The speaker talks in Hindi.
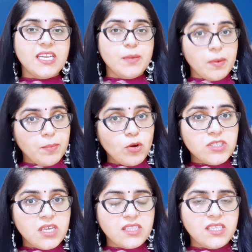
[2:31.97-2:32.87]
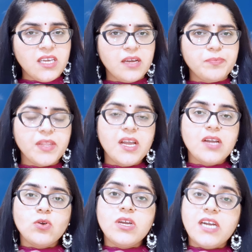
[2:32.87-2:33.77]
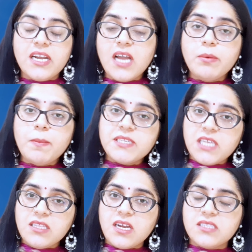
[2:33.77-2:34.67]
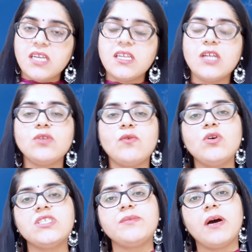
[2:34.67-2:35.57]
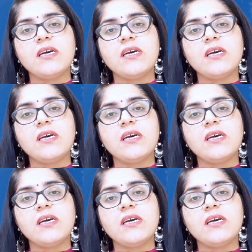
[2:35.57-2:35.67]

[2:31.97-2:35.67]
लिए प्रपोज करती है क्योंकि लड़का भी पसंद करता था तो वो इस, बा,